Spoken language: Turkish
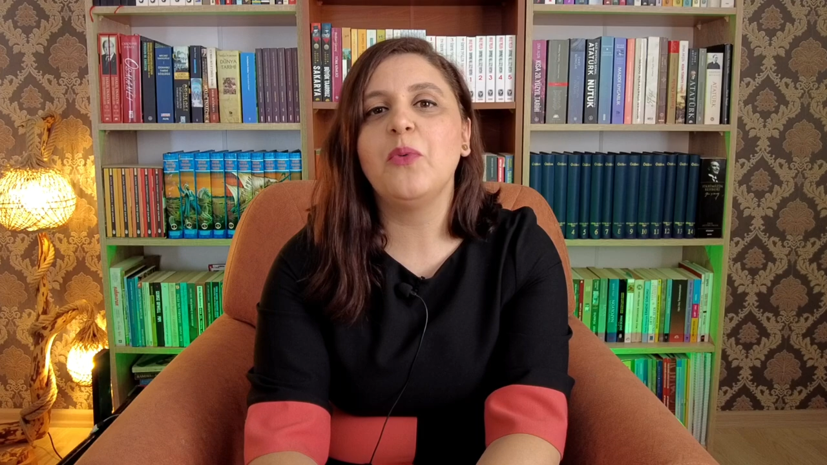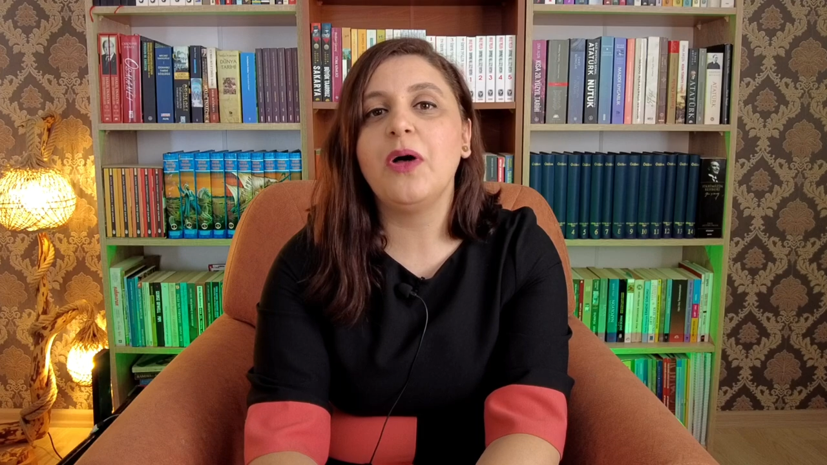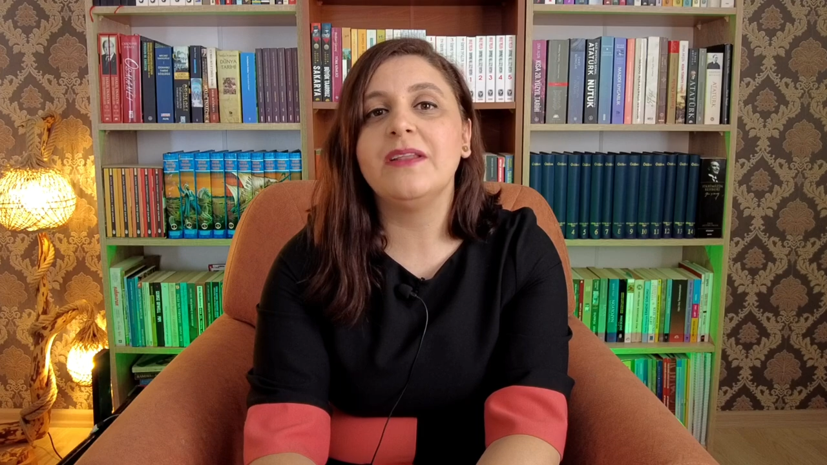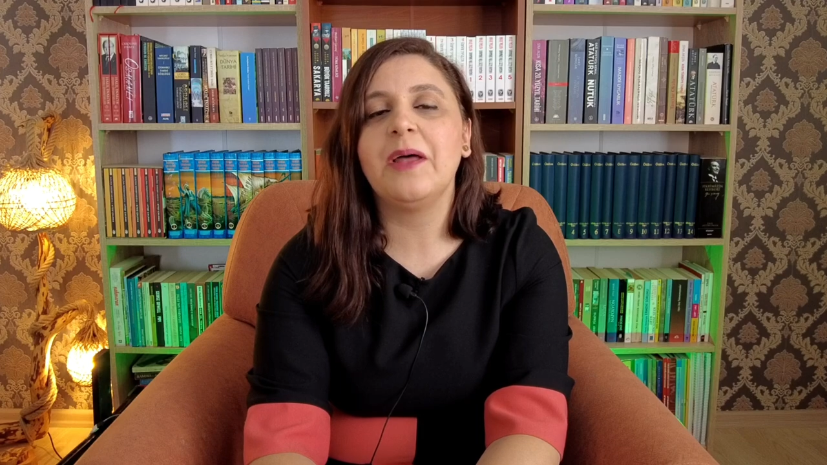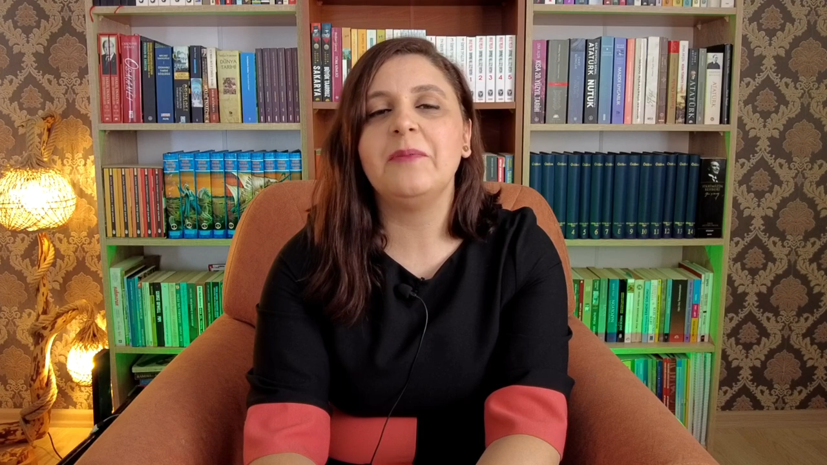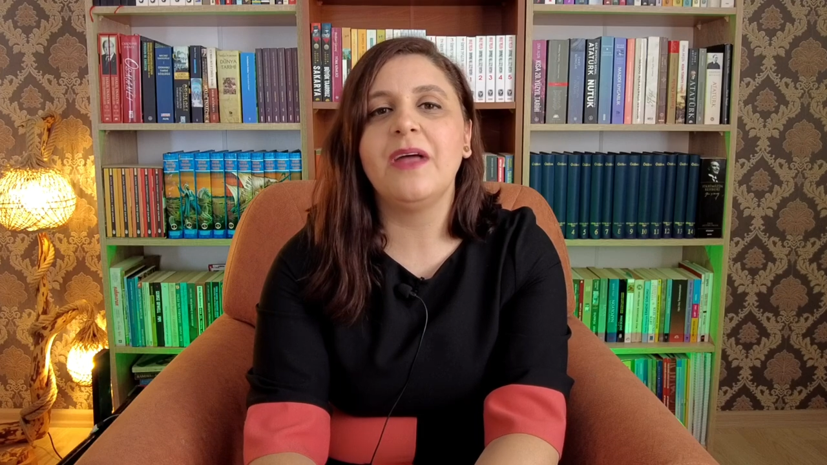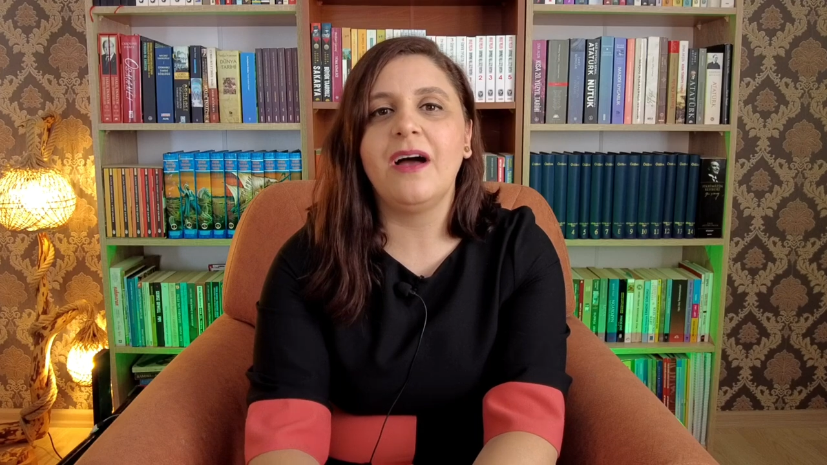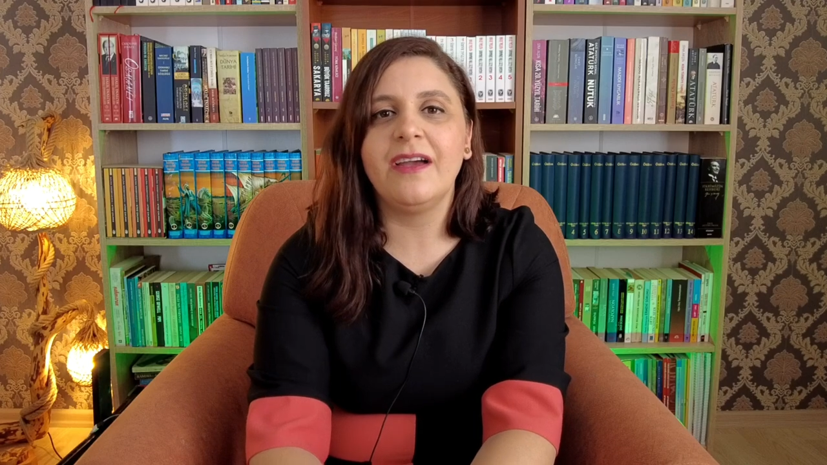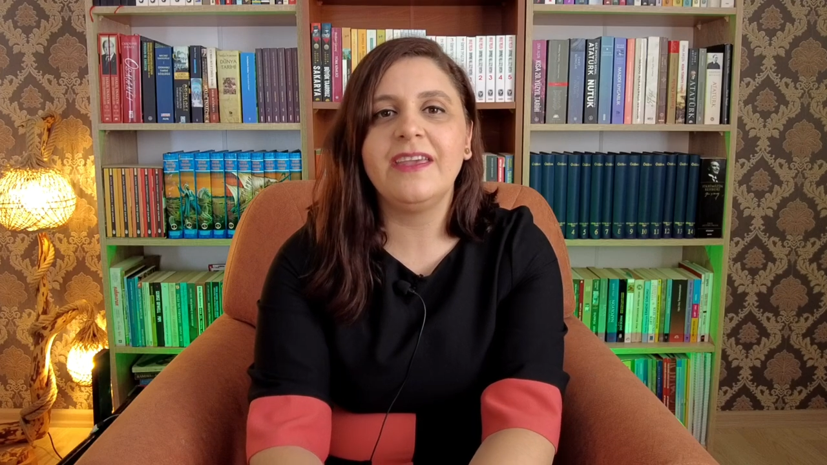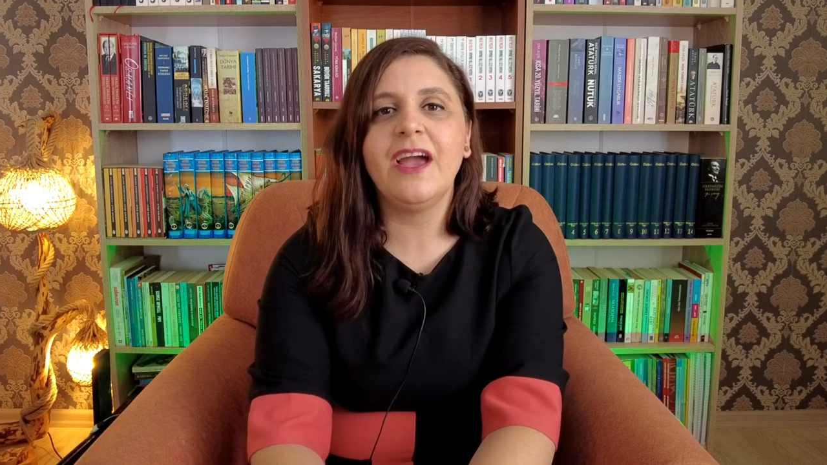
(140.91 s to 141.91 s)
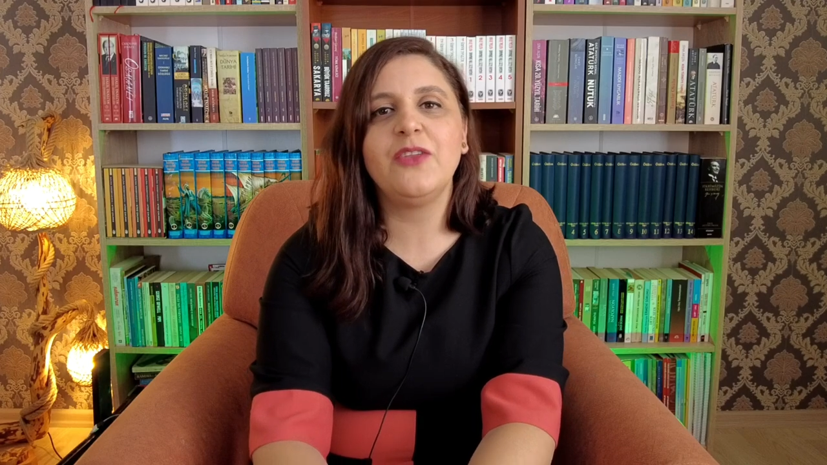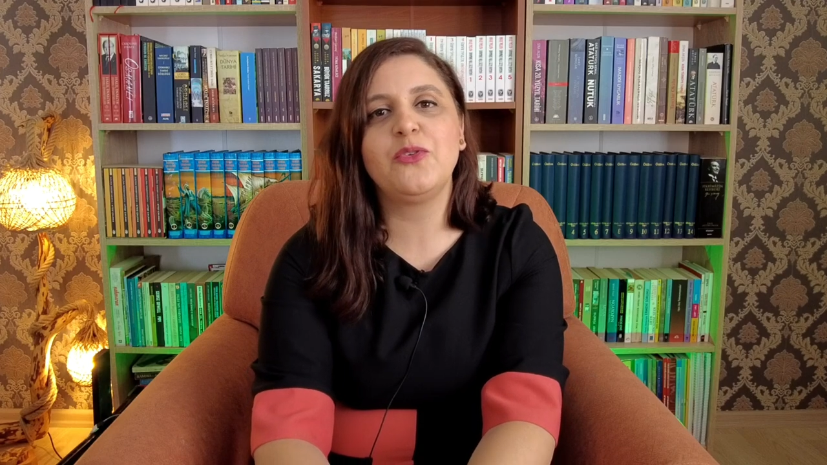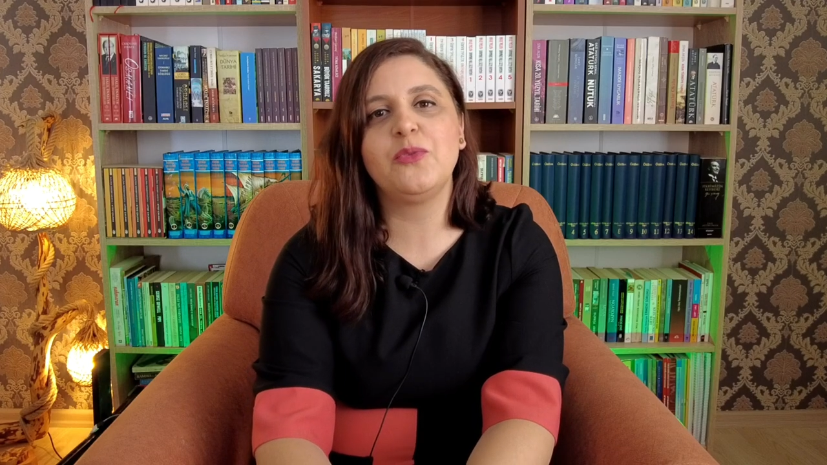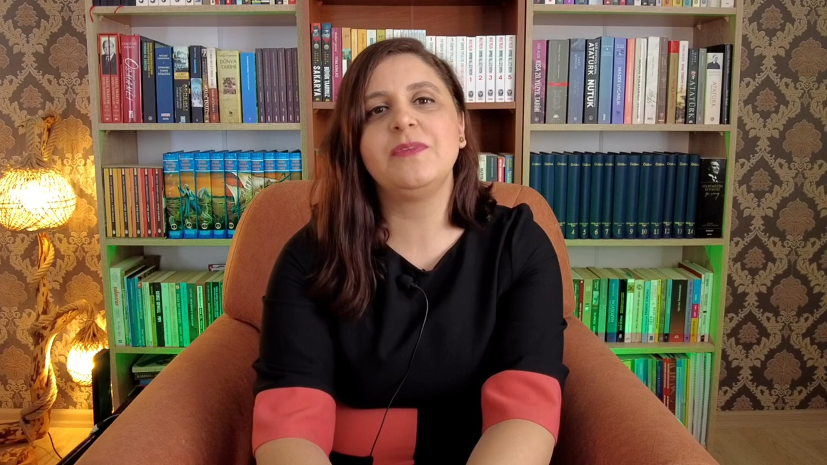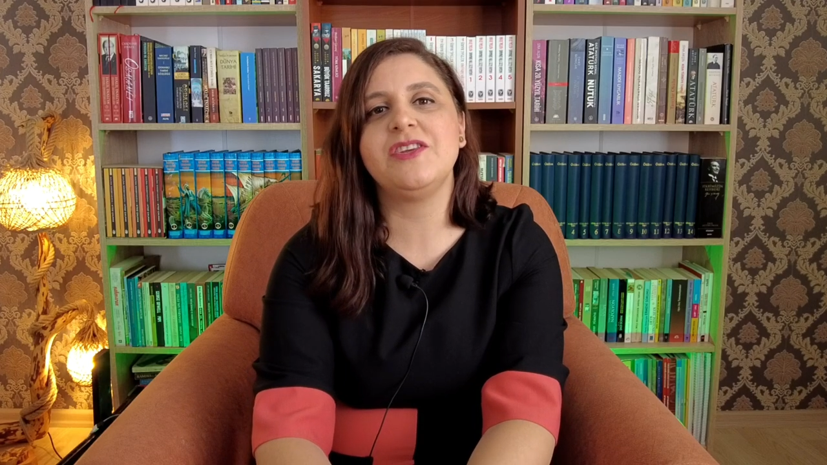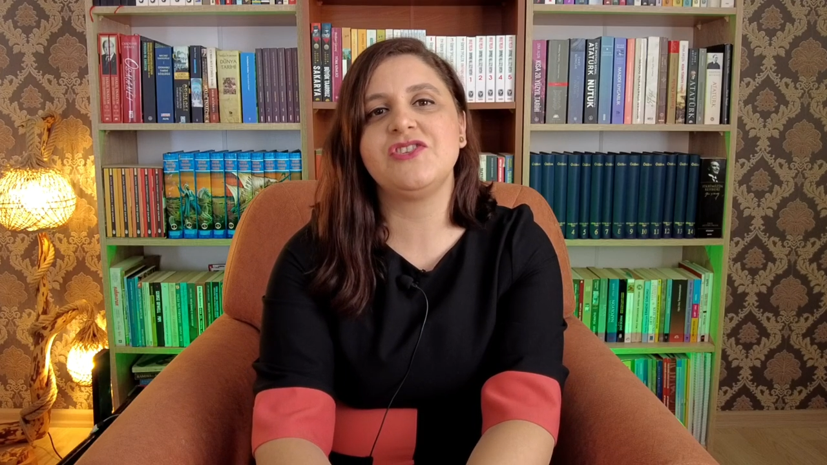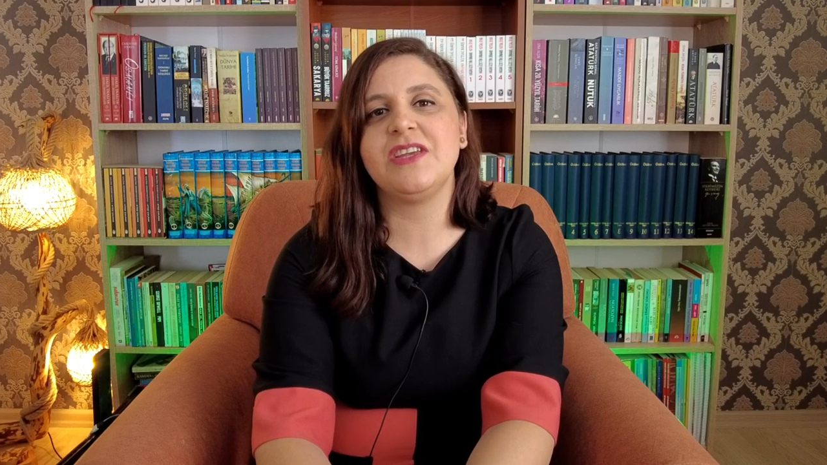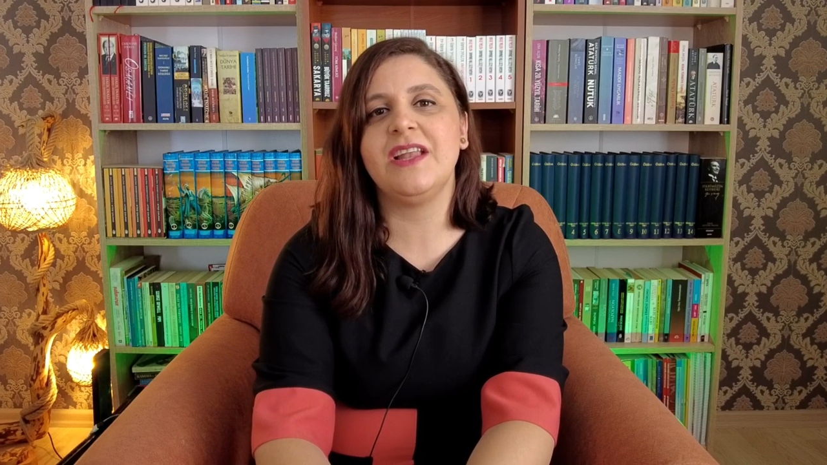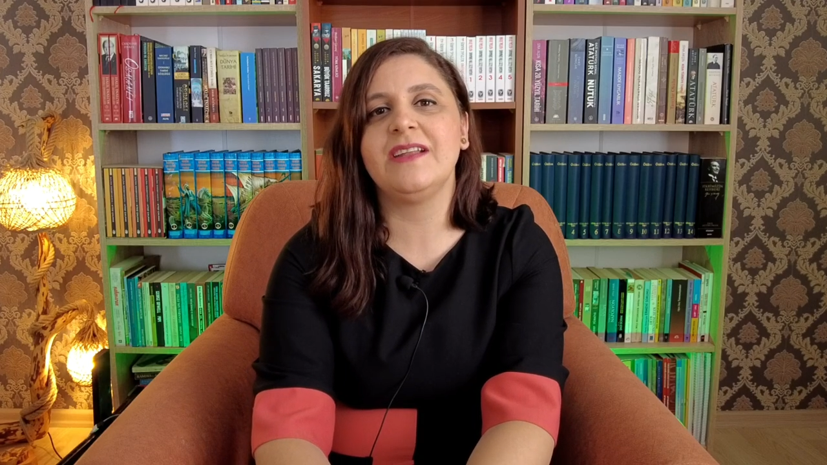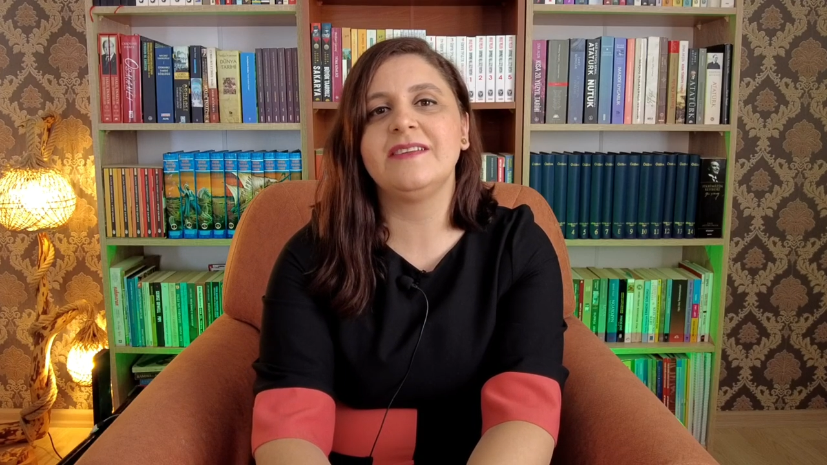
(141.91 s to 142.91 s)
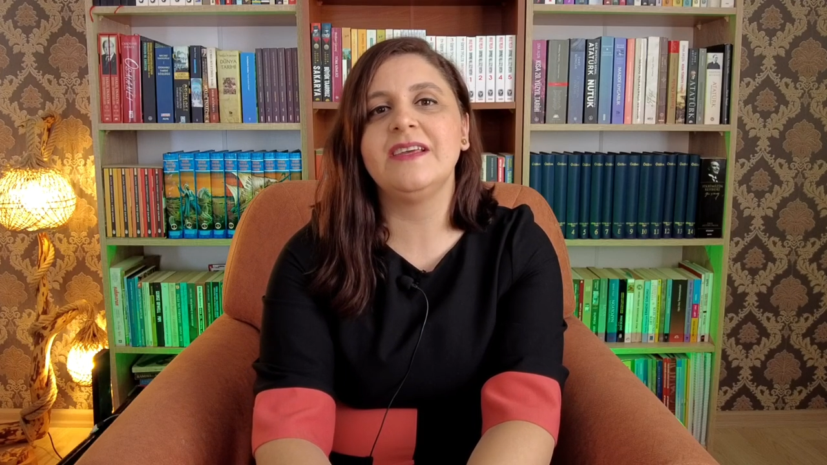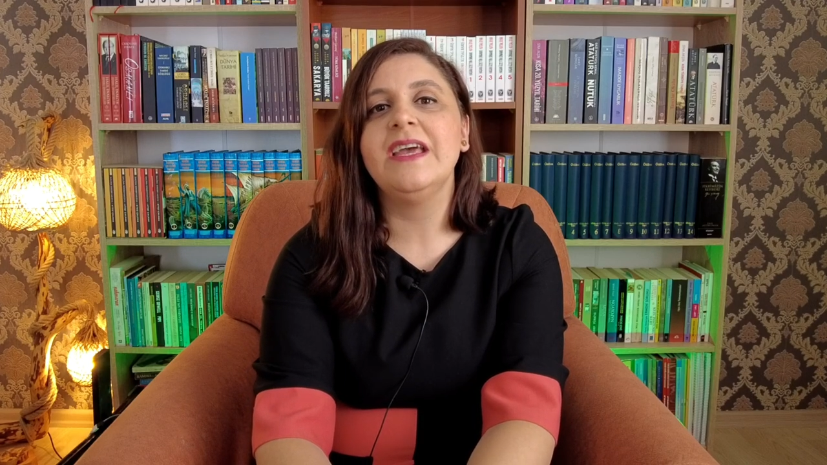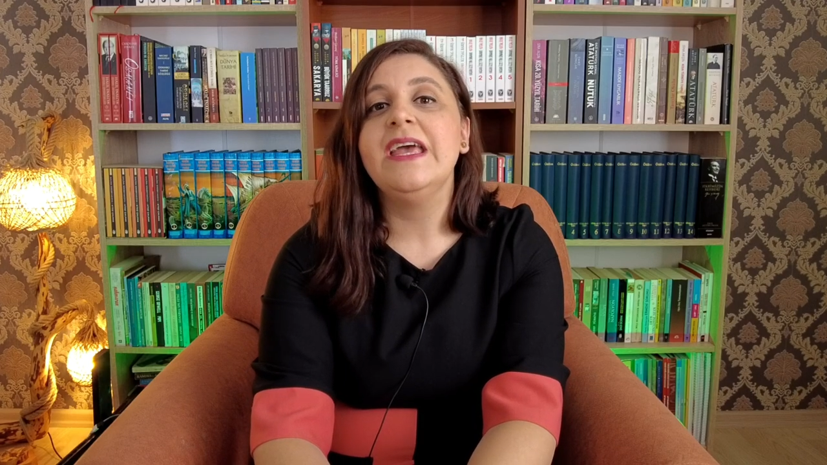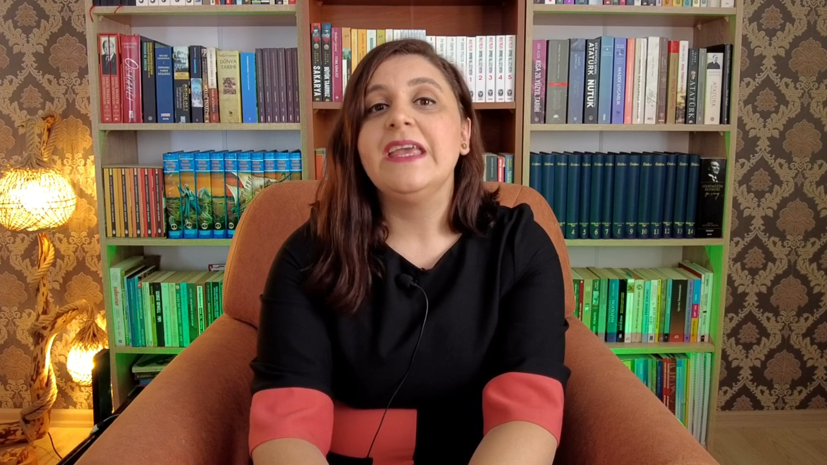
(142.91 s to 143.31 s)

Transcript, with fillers: Bu anlamda Ahiyani Rum Teşkilatı